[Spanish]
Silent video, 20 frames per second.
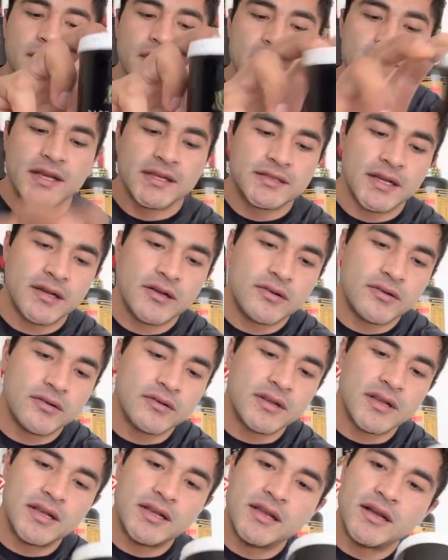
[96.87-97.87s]
ya sea
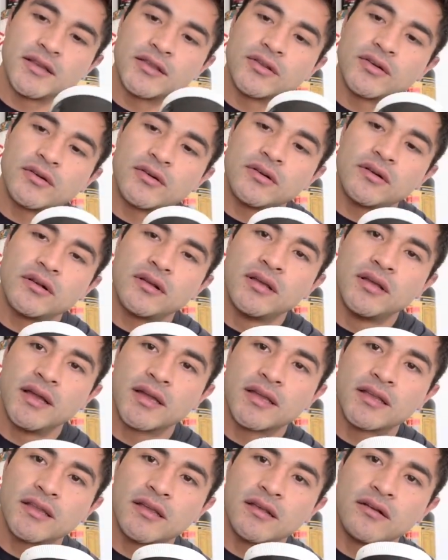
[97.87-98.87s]
con el ligandrol,
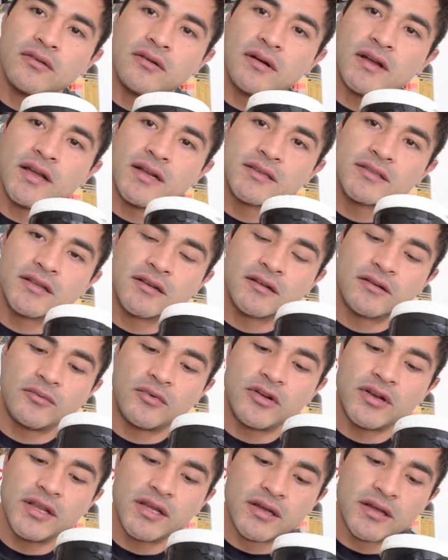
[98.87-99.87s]
aquí tengo el
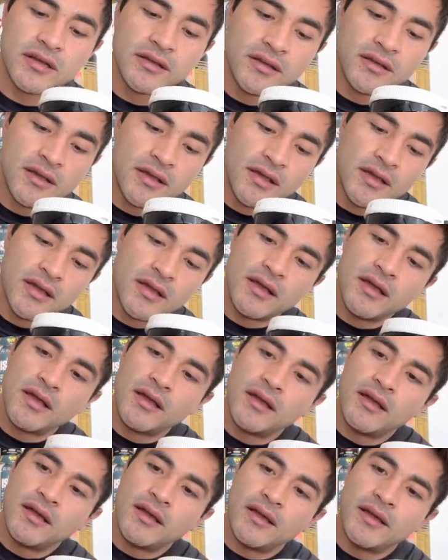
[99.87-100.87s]
estenobolic,
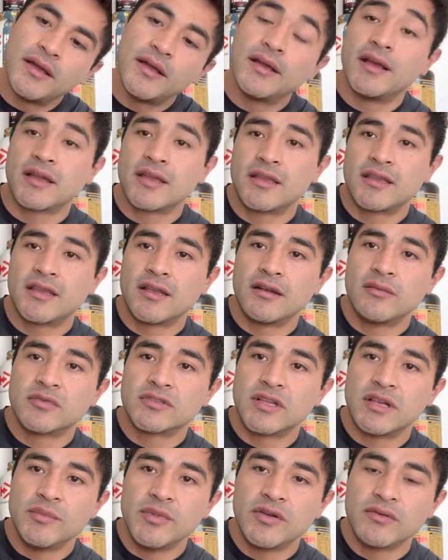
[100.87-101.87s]
eh, aquí
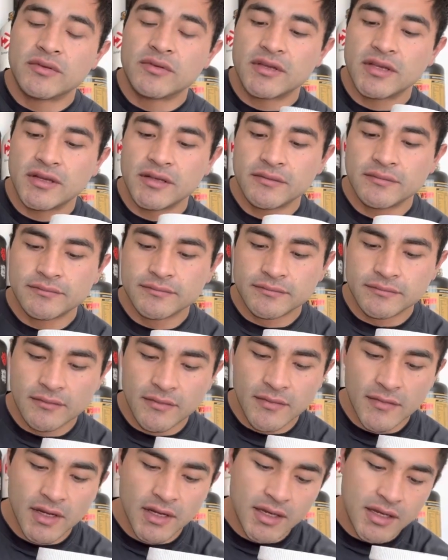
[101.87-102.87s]
tenemos el mutan
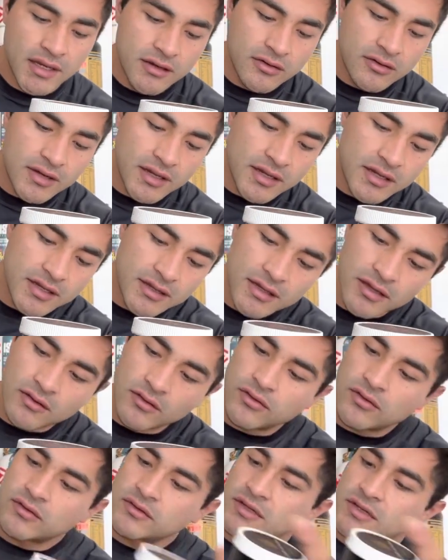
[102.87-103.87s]
y creo que aquí
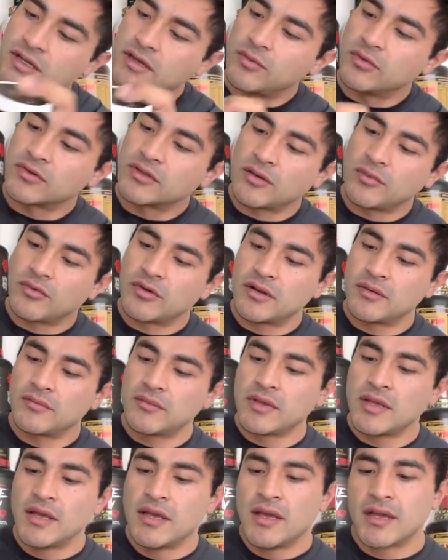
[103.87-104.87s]
tengo dos
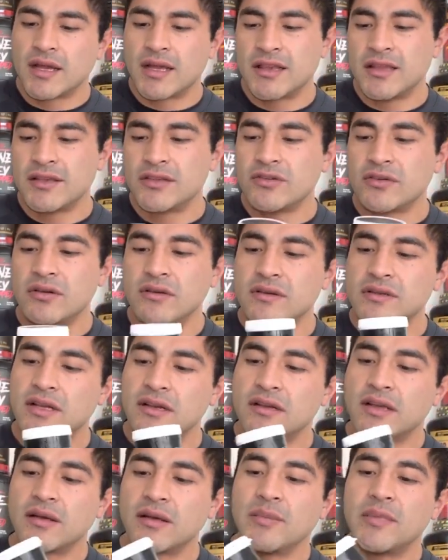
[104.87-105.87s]
ibutamoren, que de hecho creo que es
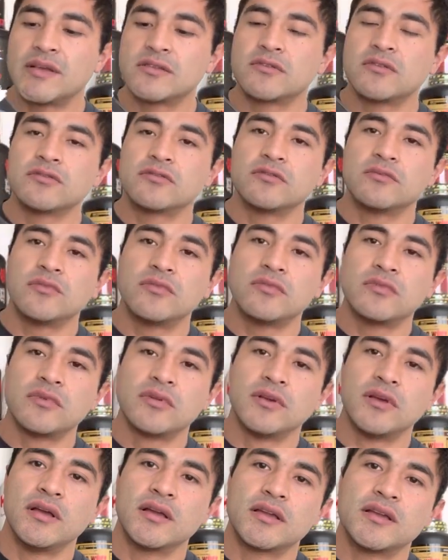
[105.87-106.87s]
el que más consumo.
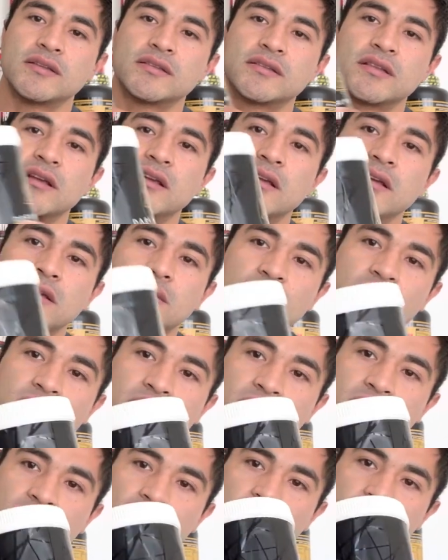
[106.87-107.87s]
Aquí está
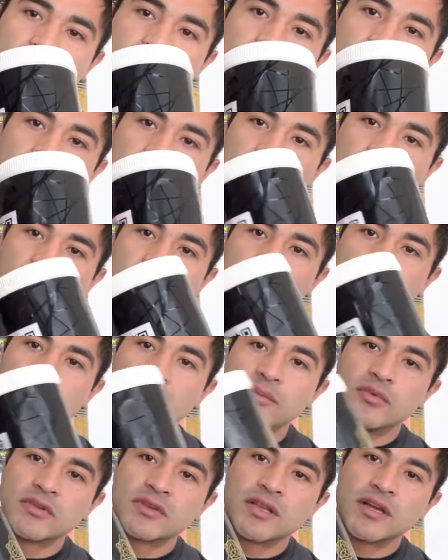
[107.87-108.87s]
mutan,
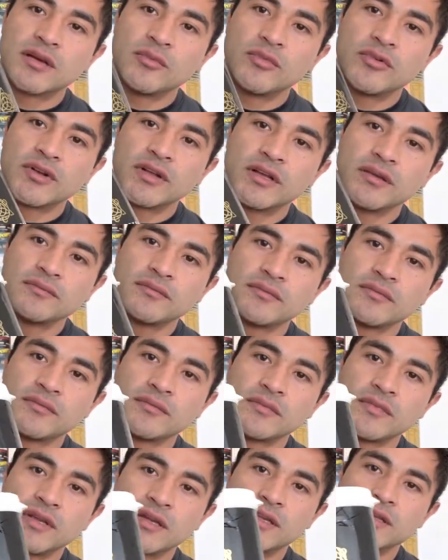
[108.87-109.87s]
ibutamoren
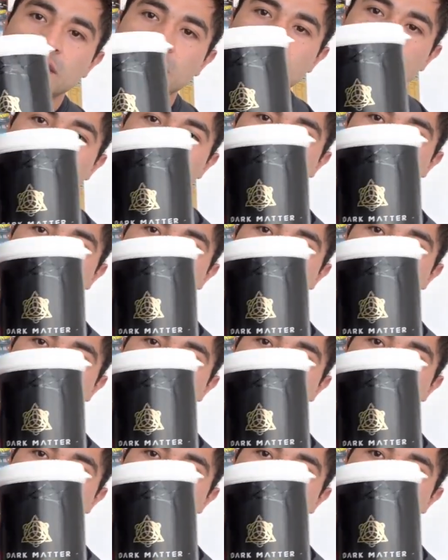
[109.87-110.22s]
y aquí están los